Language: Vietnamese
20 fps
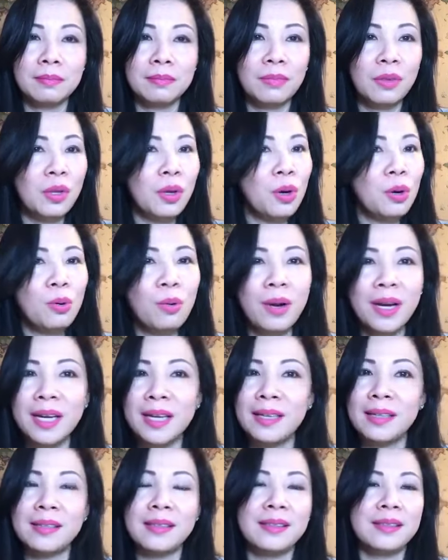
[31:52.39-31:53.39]
no
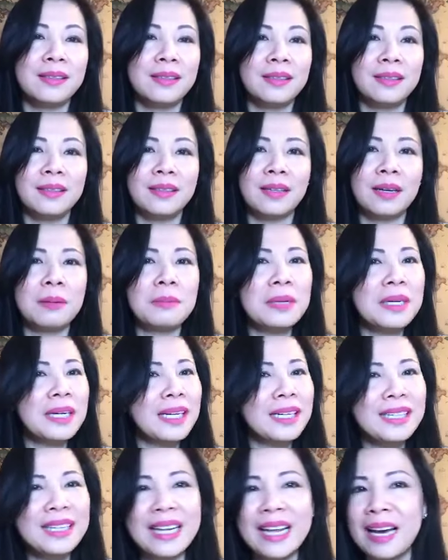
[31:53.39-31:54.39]
way không có
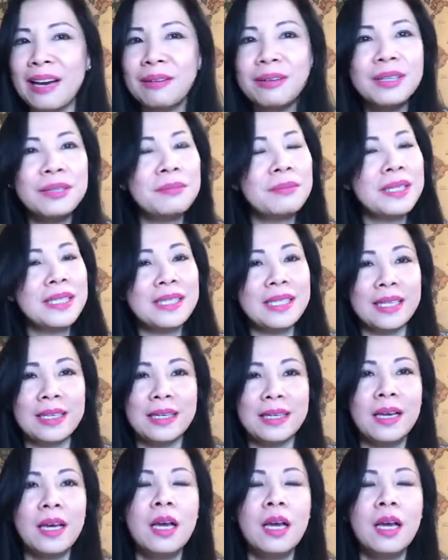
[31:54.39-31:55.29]
cách nào hết mấy anh chị